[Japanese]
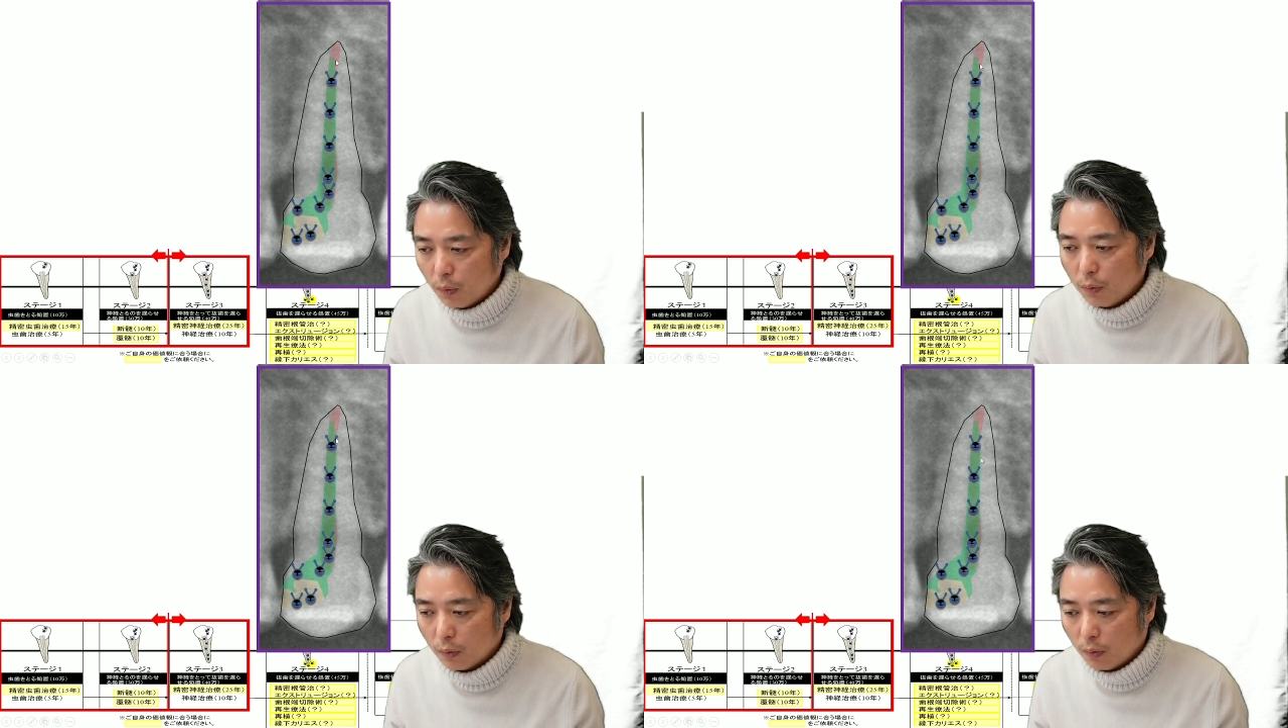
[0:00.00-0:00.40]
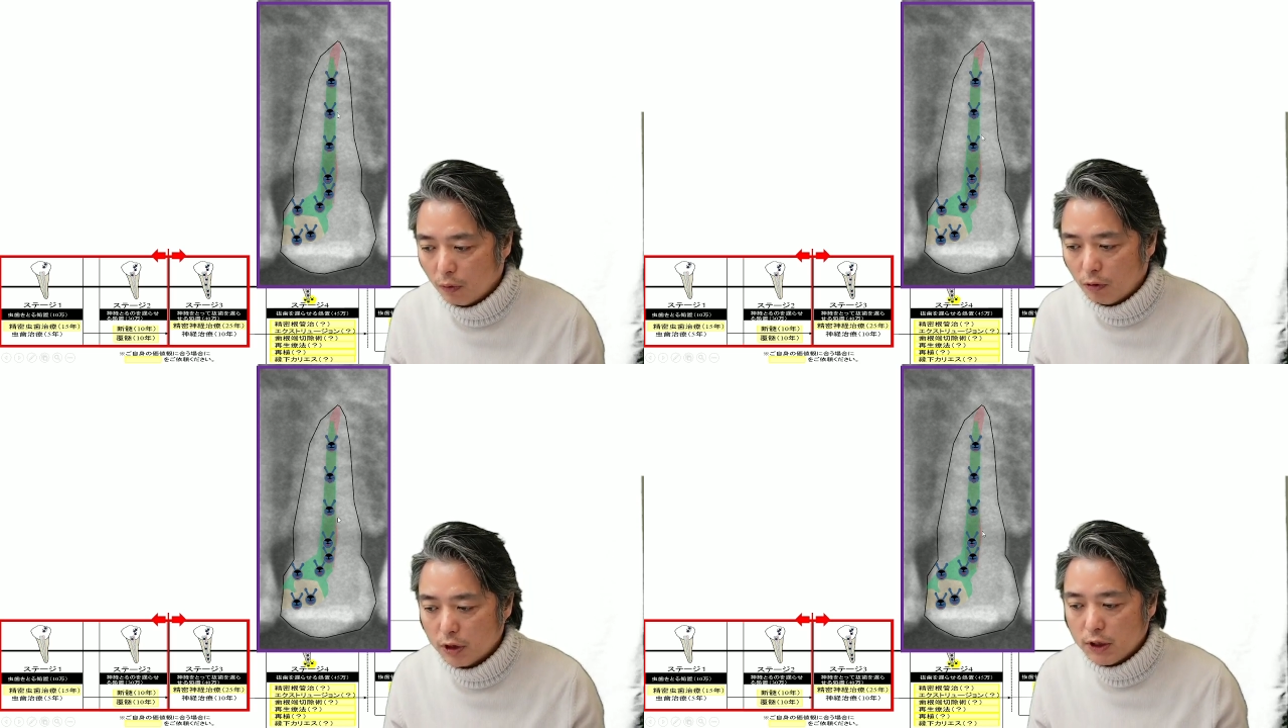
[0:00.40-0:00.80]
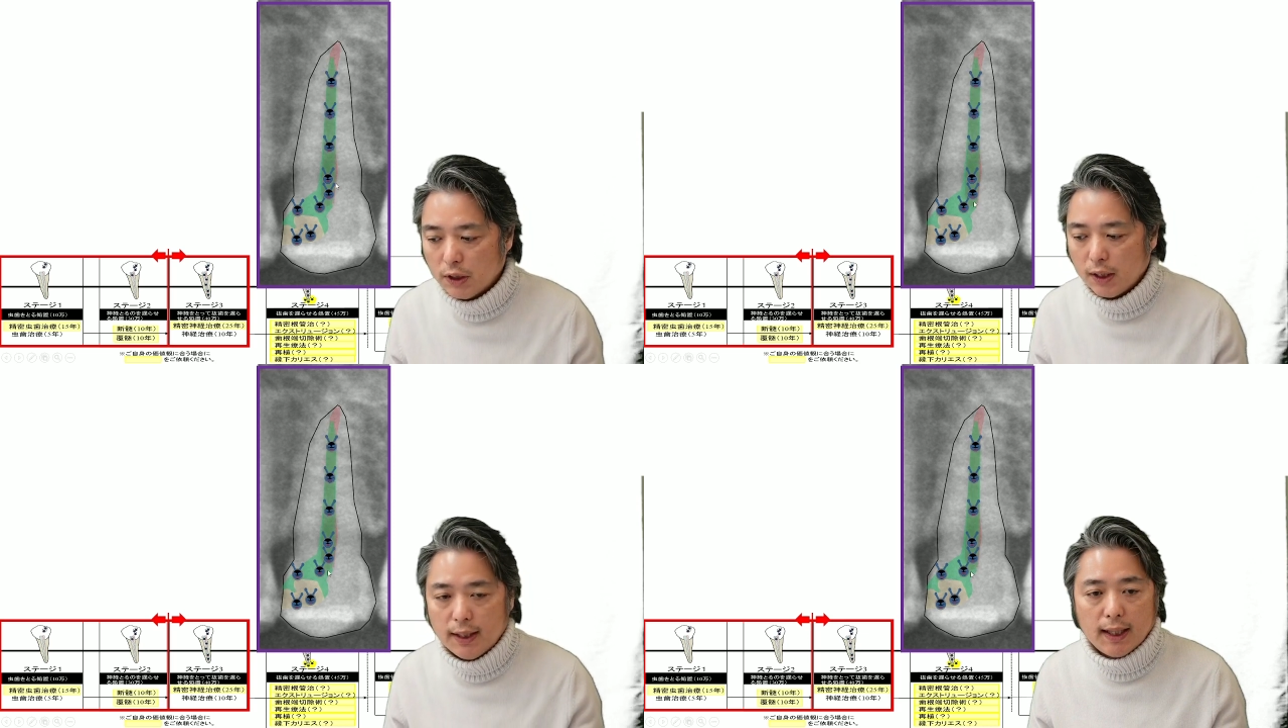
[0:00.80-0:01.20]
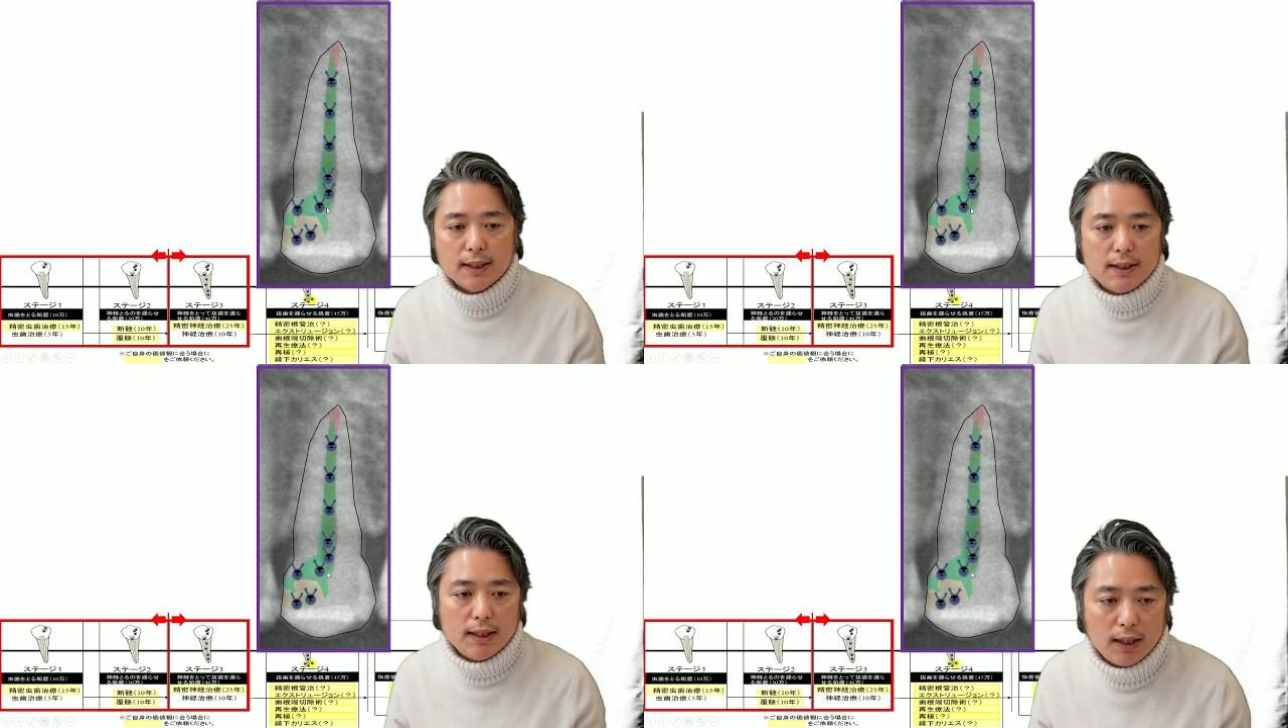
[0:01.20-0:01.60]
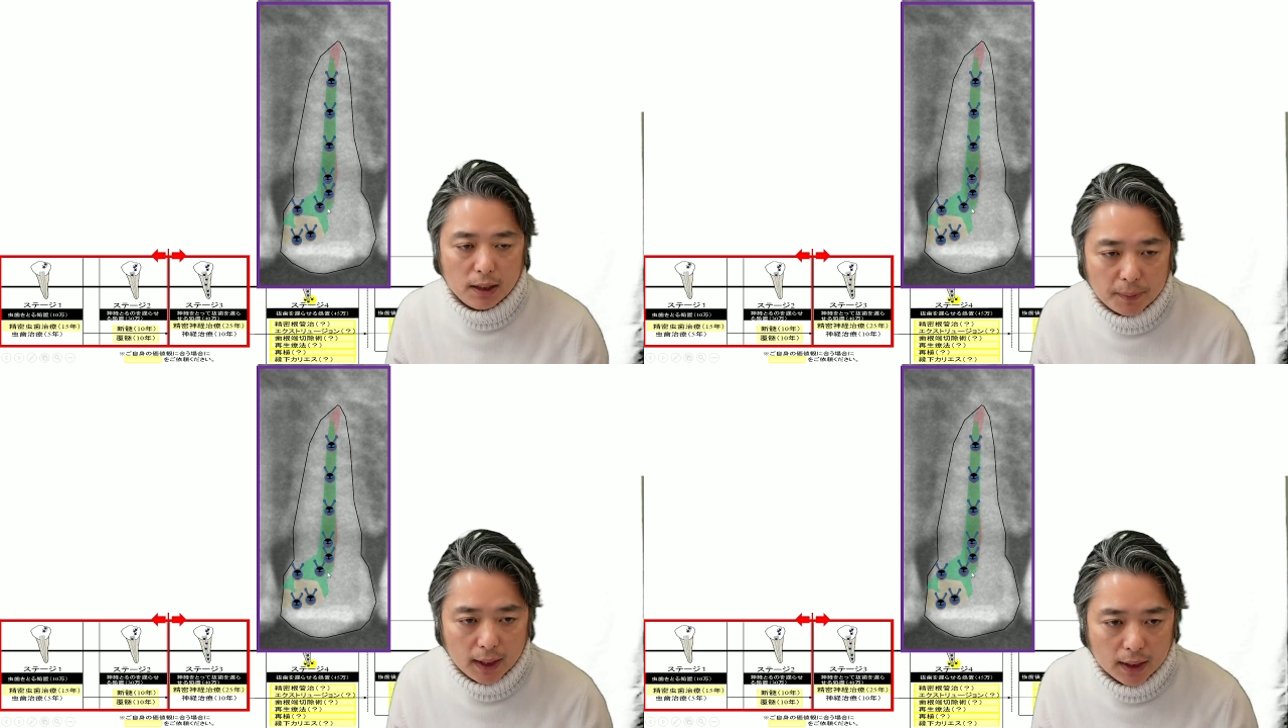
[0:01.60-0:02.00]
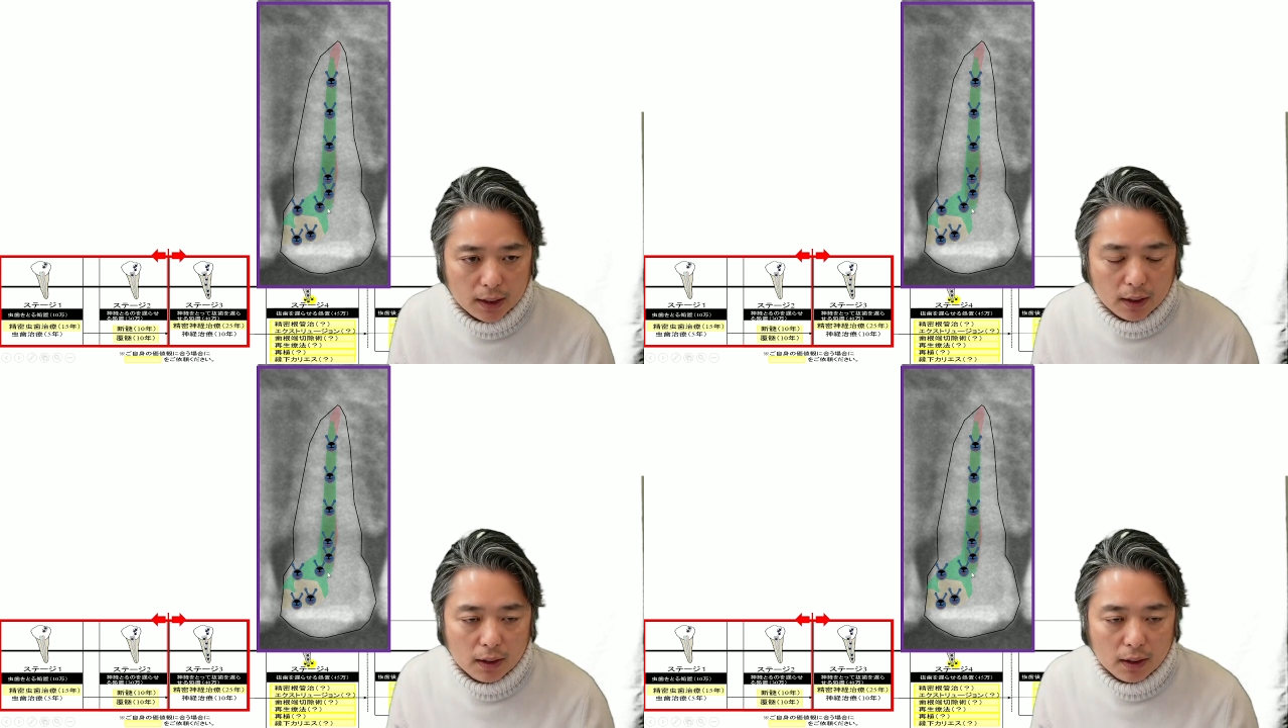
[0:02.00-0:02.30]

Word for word: ほとんどの神経に感染していた場合、